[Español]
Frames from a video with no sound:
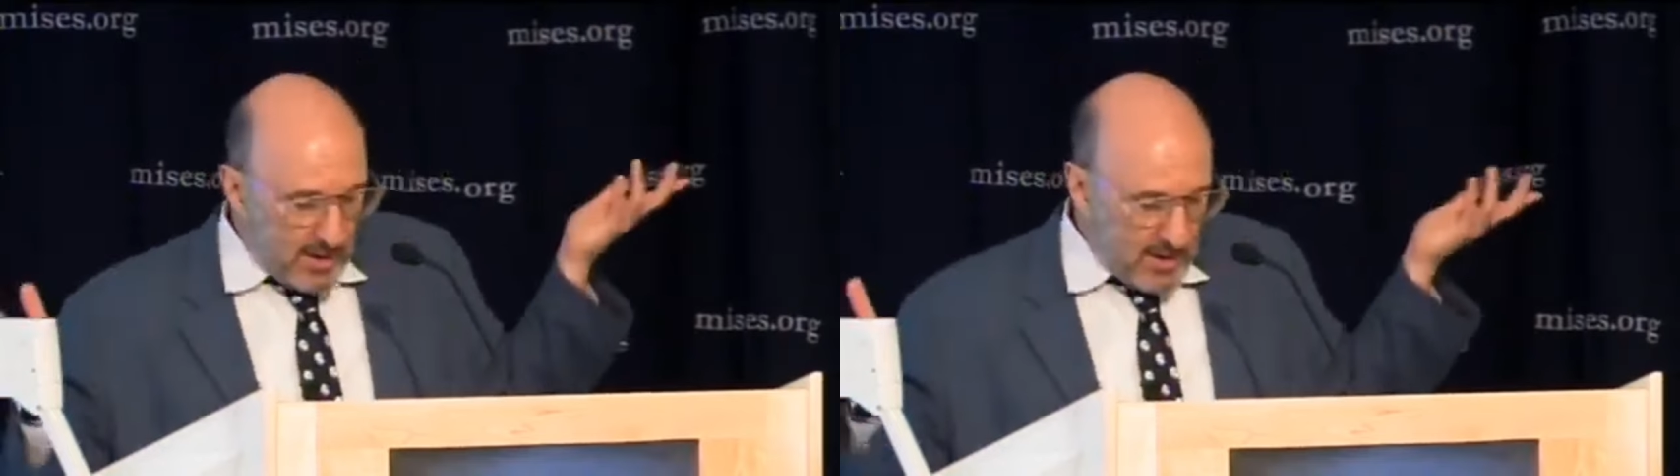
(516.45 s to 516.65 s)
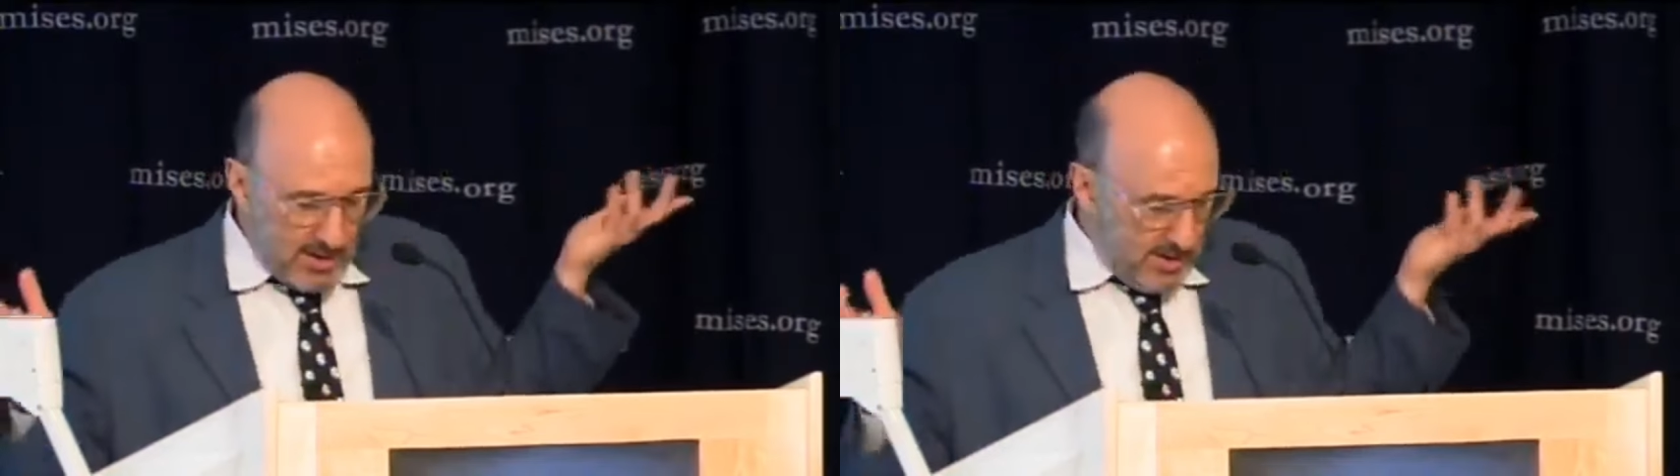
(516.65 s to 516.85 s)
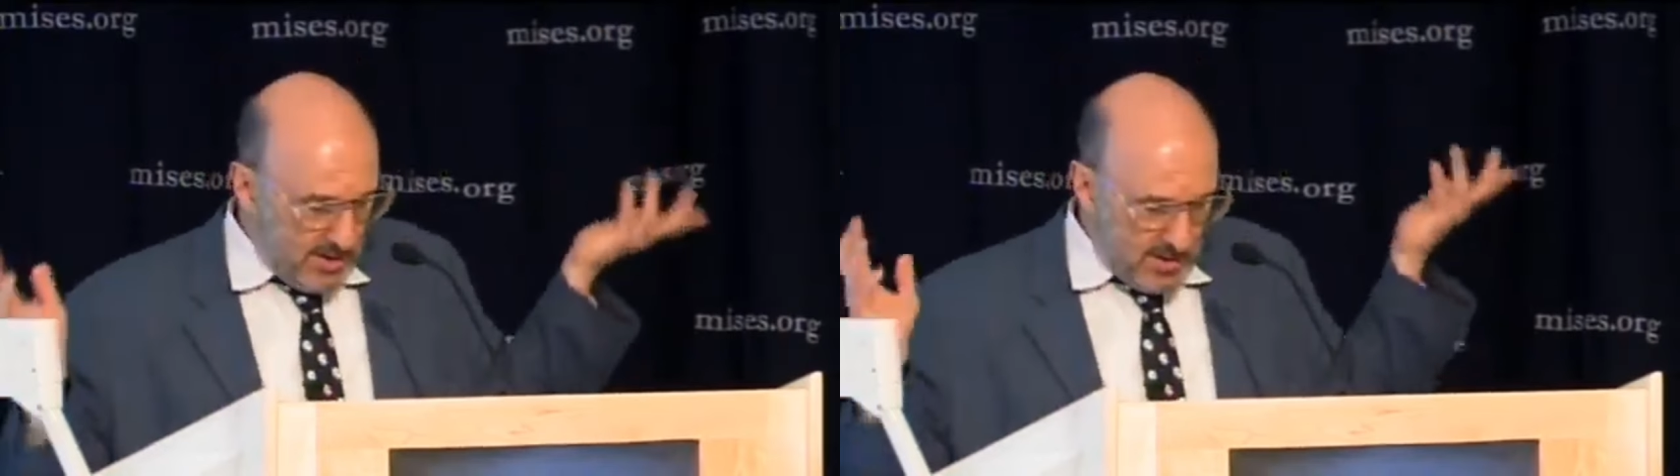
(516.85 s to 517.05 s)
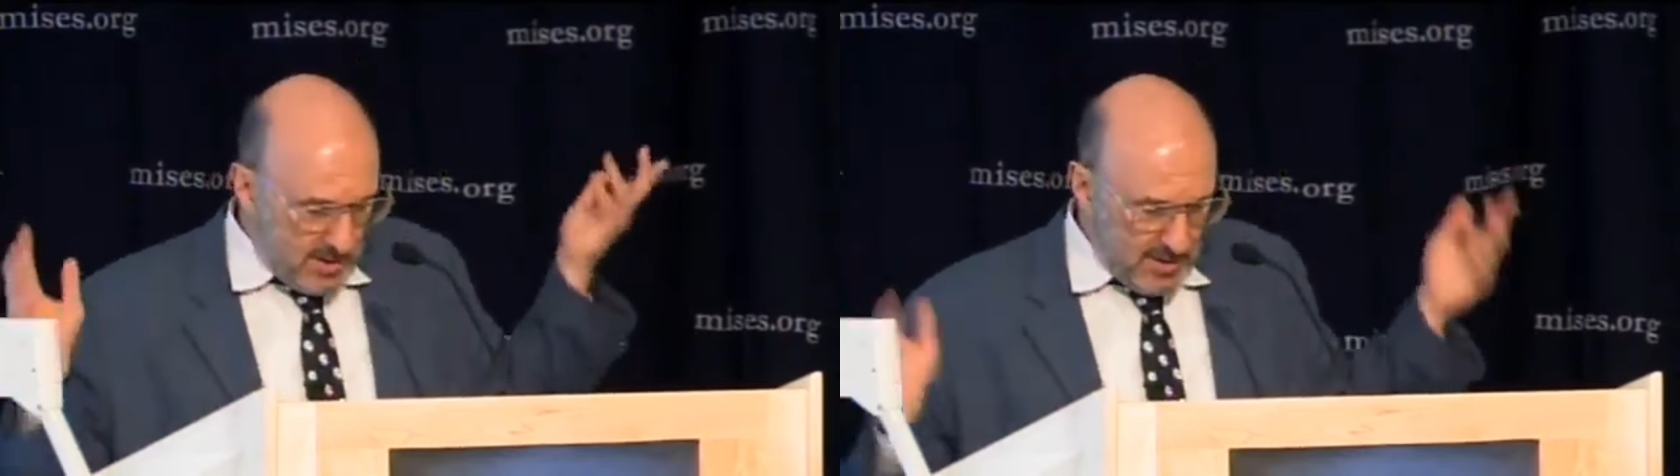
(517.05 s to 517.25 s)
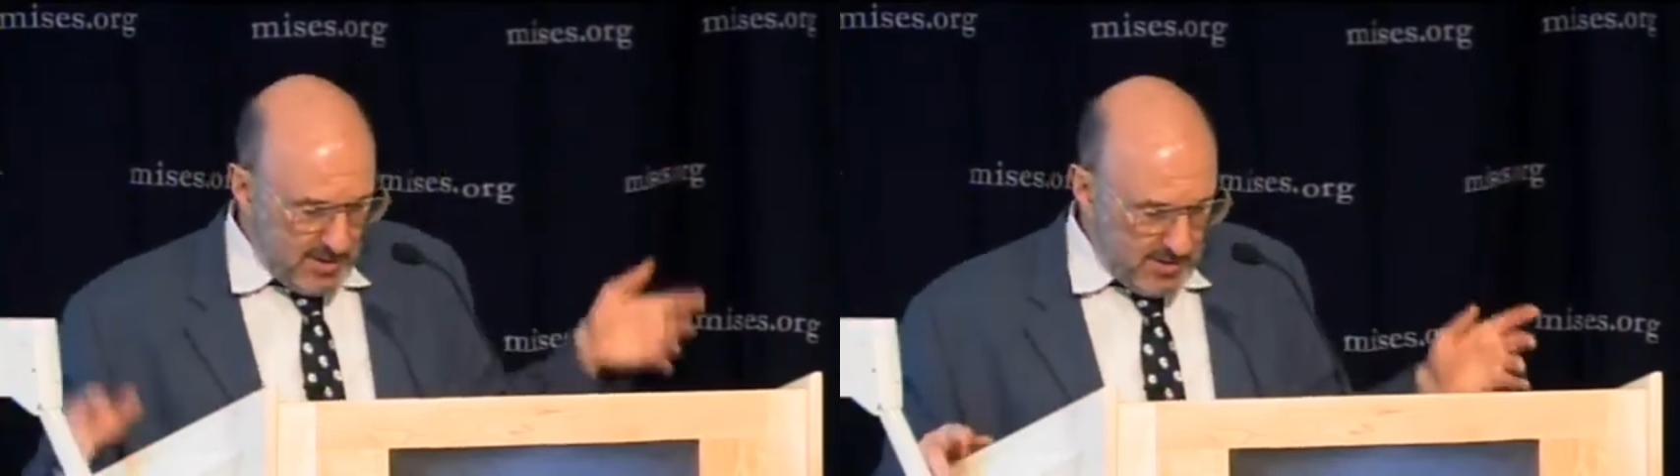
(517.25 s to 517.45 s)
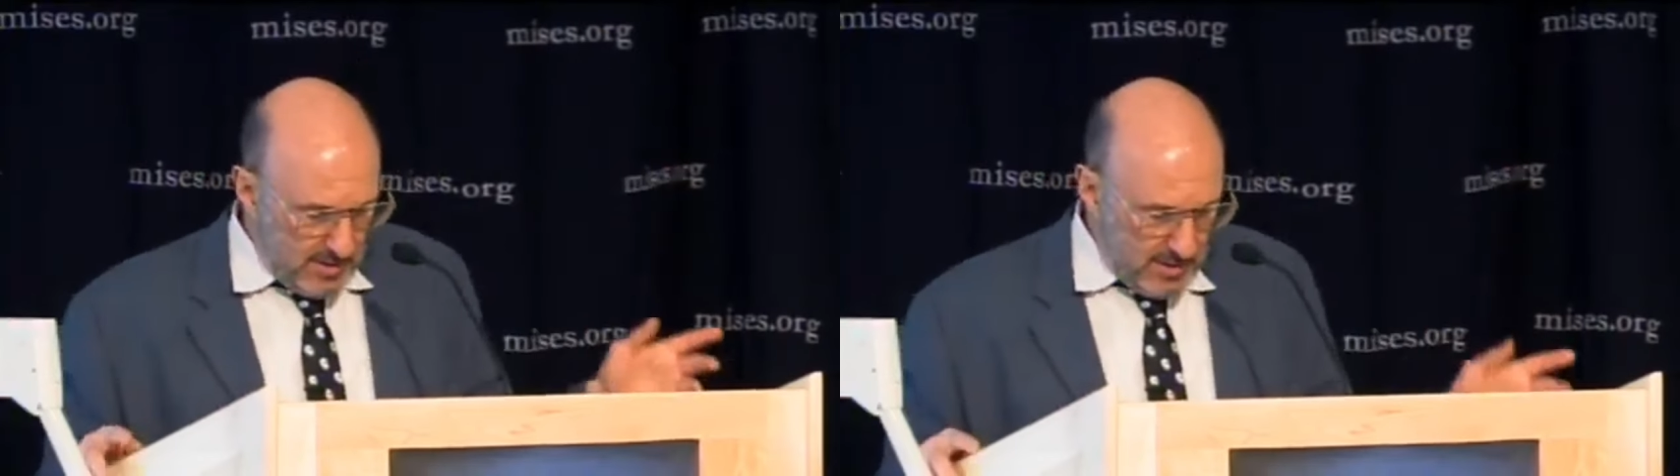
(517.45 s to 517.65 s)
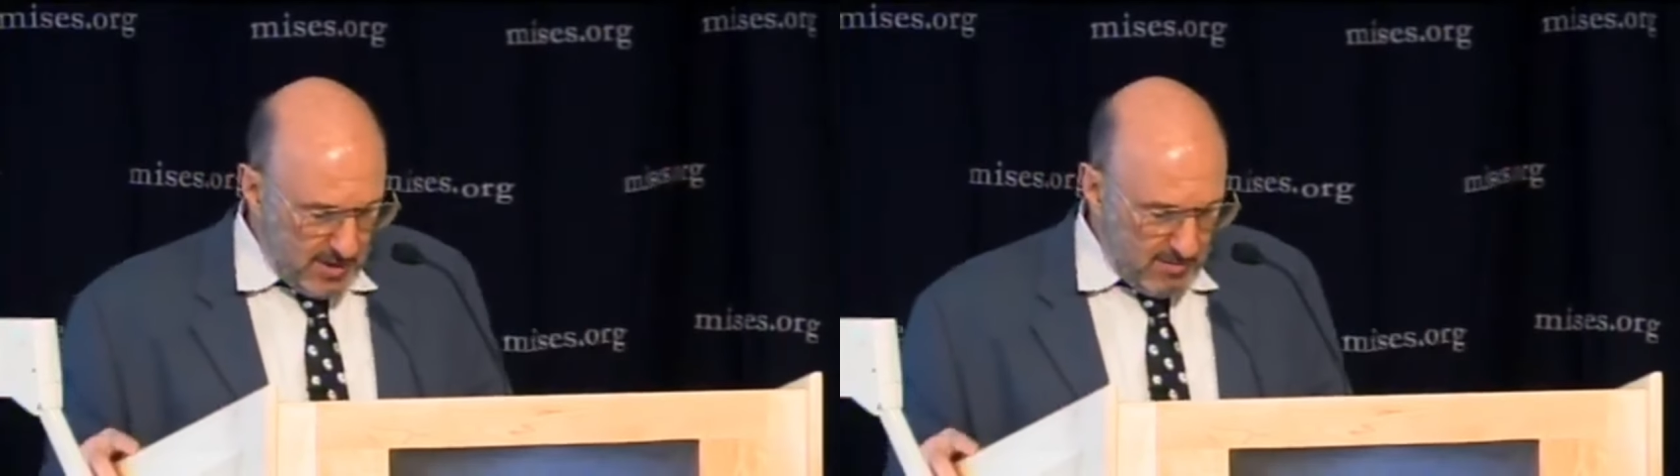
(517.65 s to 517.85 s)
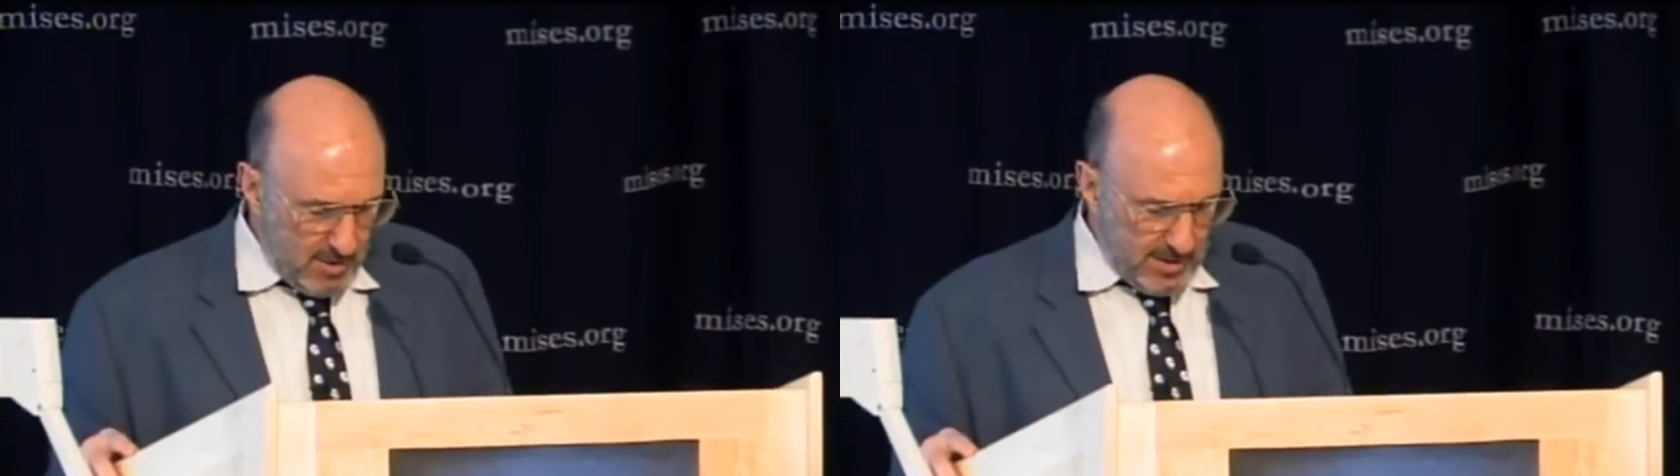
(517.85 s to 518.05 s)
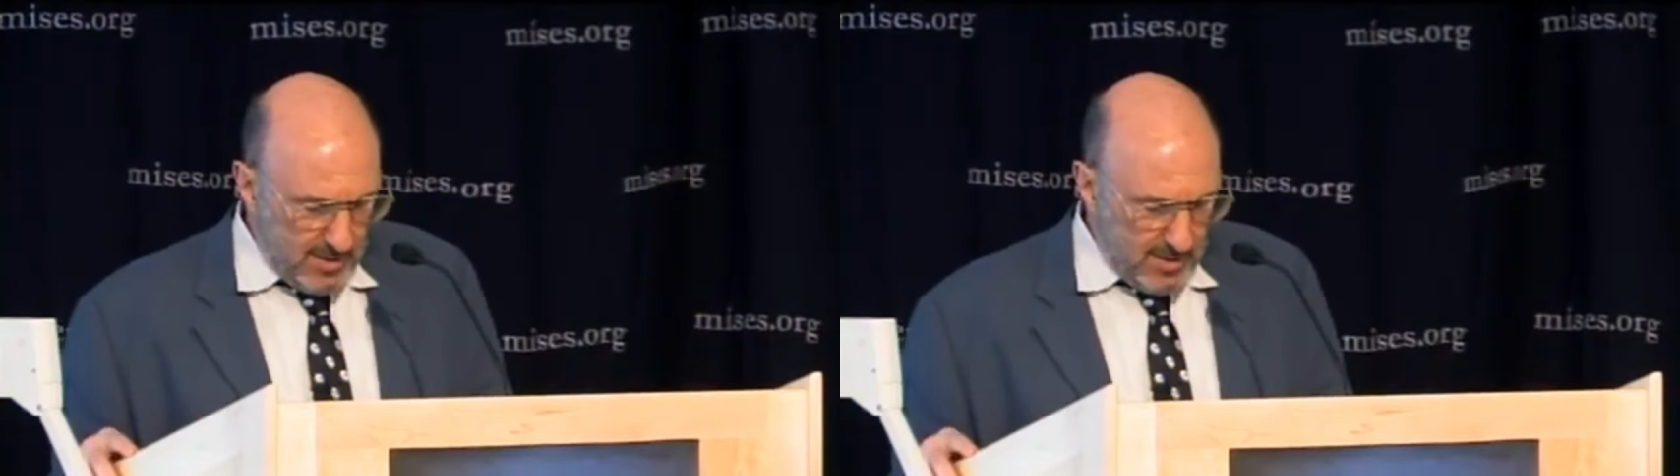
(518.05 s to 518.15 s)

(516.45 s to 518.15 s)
Cuerpo de Ingenieros del Ejército